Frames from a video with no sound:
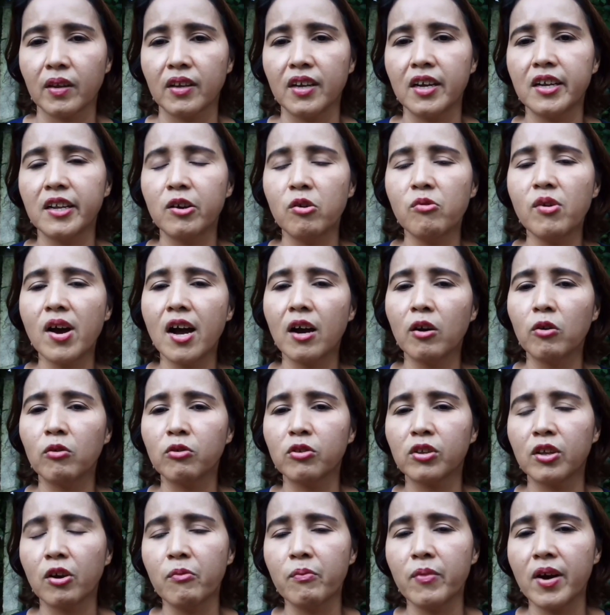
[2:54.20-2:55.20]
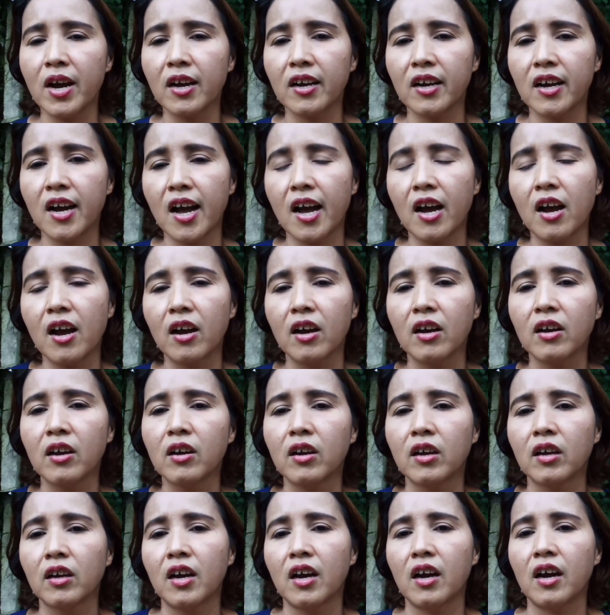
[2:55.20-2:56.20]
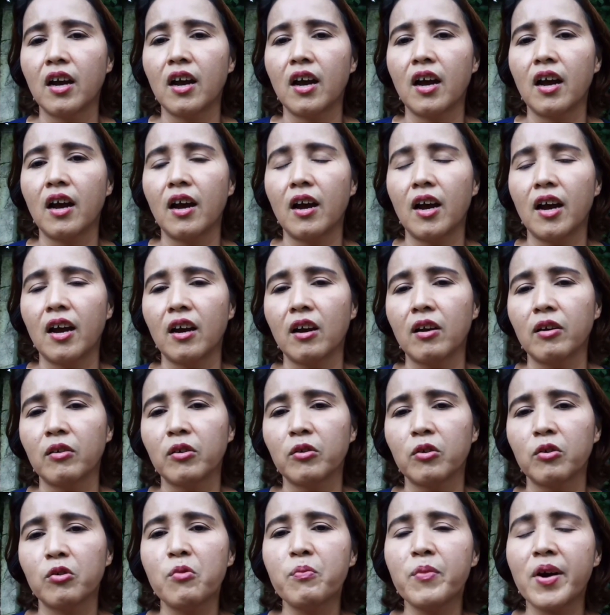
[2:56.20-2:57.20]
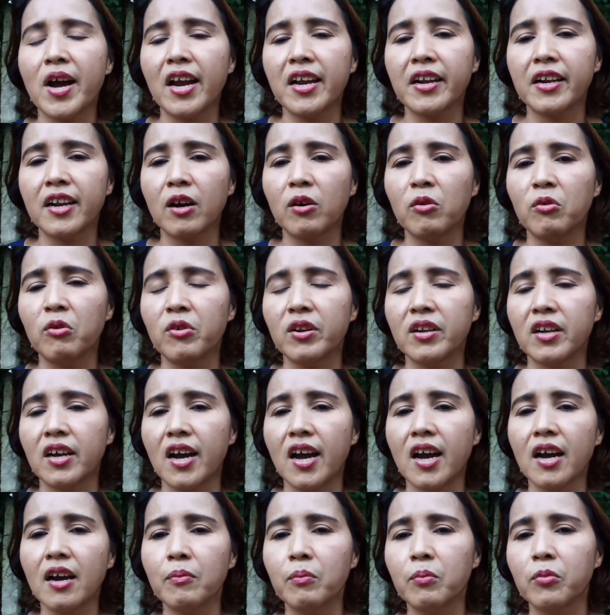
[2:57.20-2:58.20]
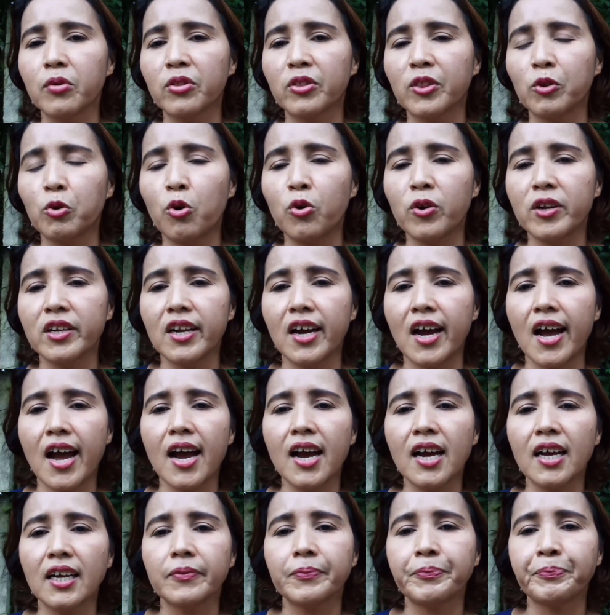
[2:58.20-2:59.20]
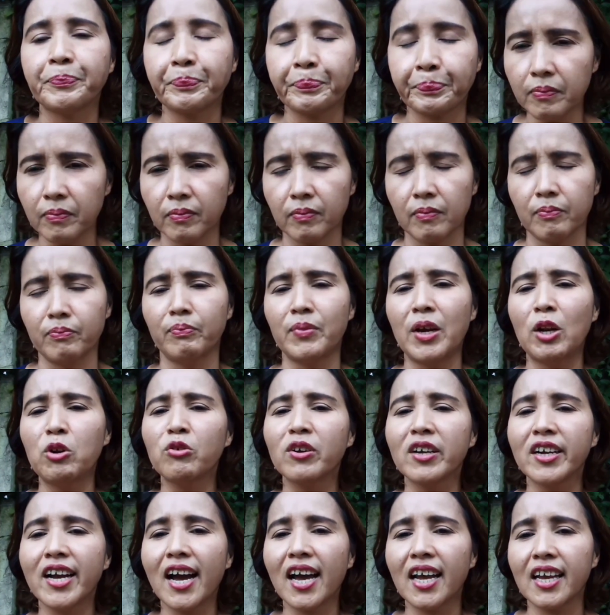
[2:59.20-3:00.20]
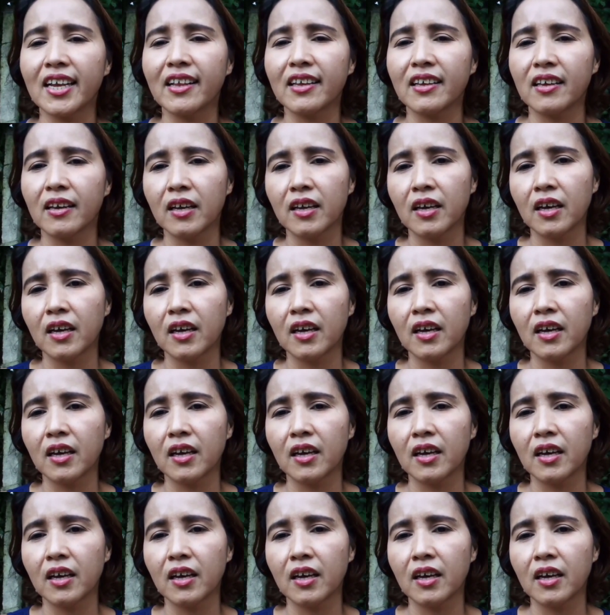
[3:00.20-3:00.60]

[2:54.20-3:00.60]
ginawa ko sa umaga, uh, kumain ako ng buto ng malunggay.